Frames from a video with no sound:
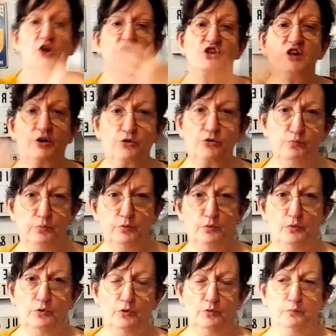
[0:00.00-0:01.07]
j'ai reçu
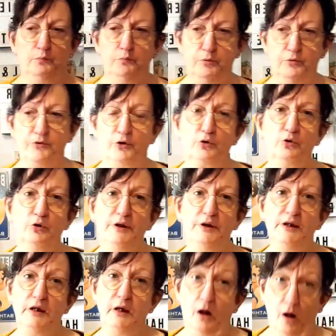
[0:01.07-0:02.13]
plusieurs
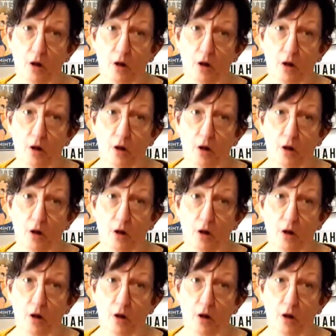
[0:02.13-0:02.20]
colis